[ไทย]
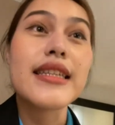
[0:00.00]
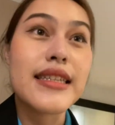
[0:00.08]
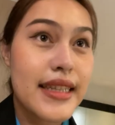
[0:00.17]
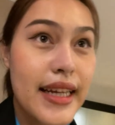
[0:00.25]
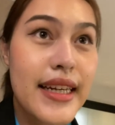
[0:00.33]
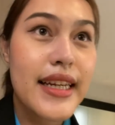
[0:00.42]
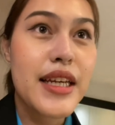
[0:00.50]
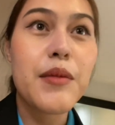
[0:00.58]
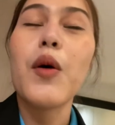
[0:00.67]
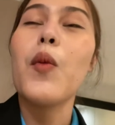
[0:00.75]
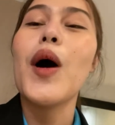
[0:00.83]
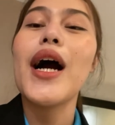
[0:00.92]
ตื่นเต้นดีเพ
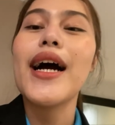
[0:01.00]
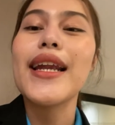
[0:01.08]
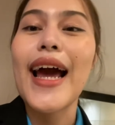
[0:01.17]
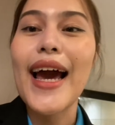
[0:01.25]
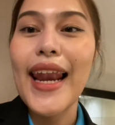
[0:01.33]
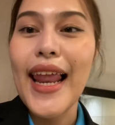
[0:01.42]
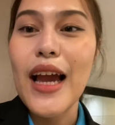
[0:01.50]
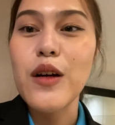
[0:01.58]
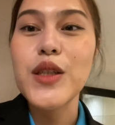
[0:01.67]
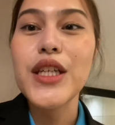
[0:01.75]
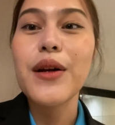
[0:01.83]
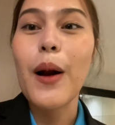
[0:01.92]
ราะว่านานแล้ว
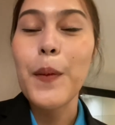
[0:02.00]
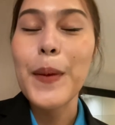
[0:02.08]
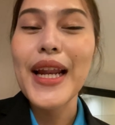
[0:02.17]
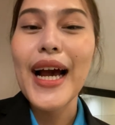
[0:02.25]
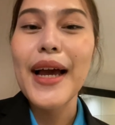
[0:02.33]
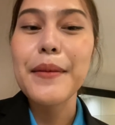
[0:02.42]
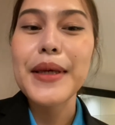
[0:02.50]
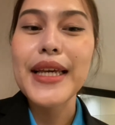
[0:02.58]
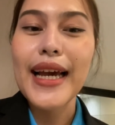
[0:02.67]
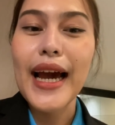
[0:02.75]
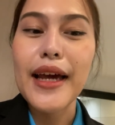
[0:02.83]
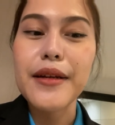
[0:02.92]
ที่เราไม่ได้มี
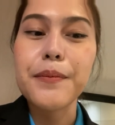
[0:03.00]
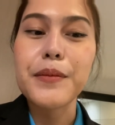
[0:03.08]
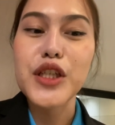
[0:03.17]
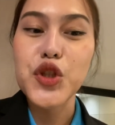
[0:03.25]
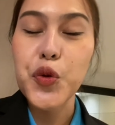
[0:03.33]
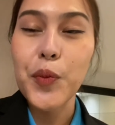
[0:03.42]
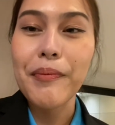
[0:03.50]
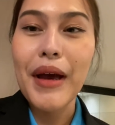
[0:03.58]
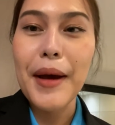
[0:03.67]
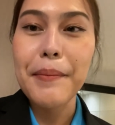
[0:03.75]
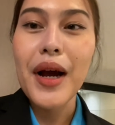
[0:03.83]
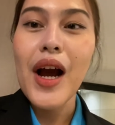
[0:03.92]
การประชุมแบ
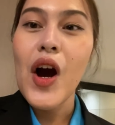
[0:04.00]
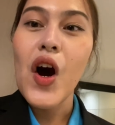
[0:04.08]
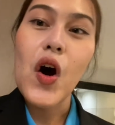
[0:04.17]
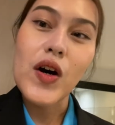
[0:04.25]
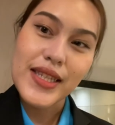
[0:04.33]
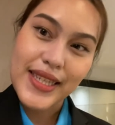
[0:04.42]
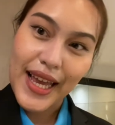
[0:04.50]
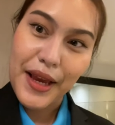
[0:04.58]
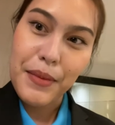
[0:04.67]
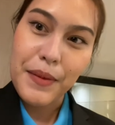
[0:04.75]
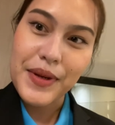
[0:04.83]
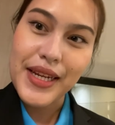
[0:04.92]
บออนไซต์
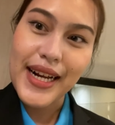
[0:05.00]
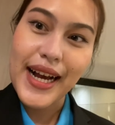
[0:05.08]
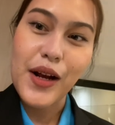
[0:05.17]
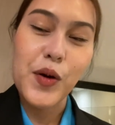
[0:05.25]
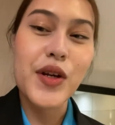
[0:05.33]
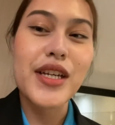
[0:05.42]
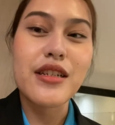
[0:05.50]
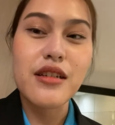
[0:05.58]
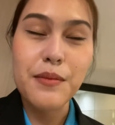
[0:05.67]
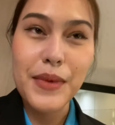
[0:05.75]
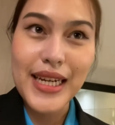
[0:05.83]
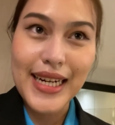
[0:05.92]
แบบนี้นะคะก็คิดถึง
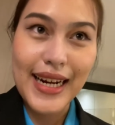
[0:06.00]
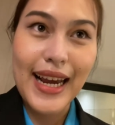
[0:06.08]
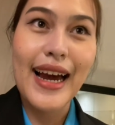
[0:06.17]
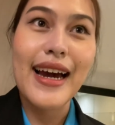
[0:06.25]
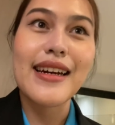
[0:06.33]
บรรยากาศ